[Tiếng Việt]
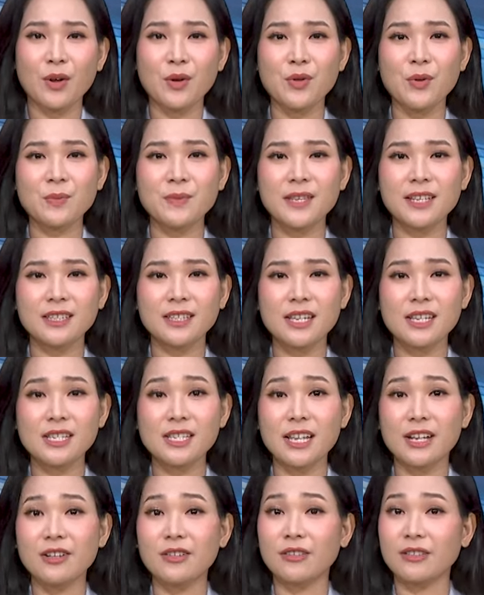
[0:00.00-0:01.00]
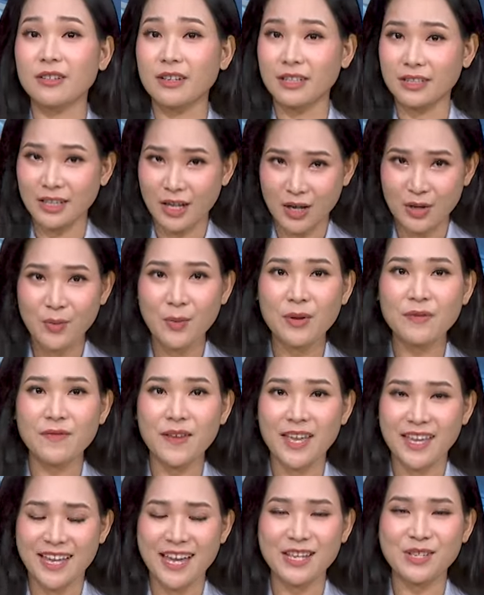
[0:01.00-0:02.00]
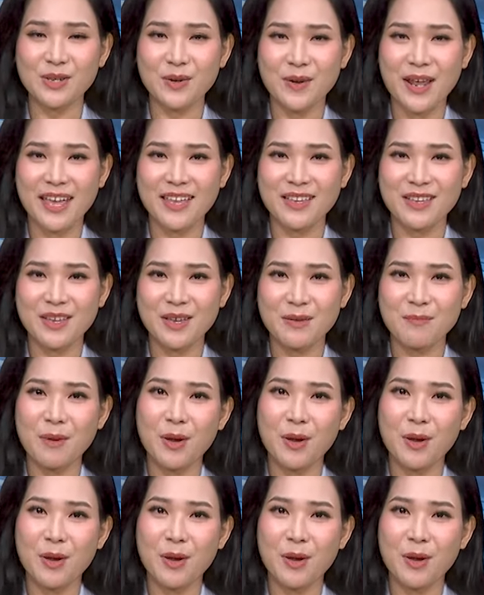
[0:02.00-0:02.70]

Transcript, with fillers: Nội dung chi tiết sẽ được gửi tới quý vị ngay sau đây.